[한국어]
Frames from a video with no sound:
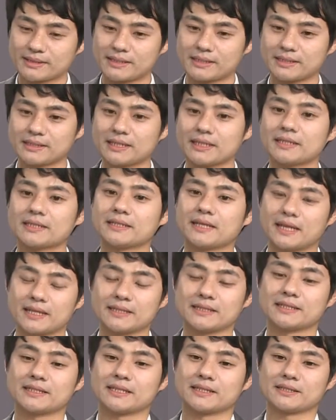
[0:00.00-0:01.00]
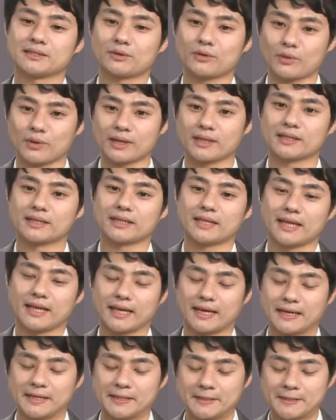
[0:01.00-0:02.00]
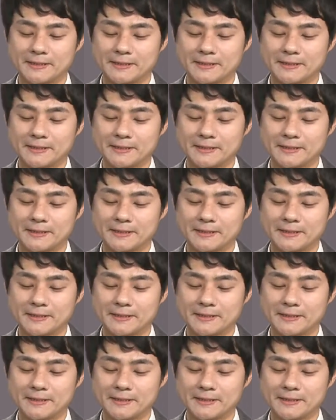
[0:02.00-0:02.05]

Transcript: 칭찬을 하는 시간을 꼭 하는데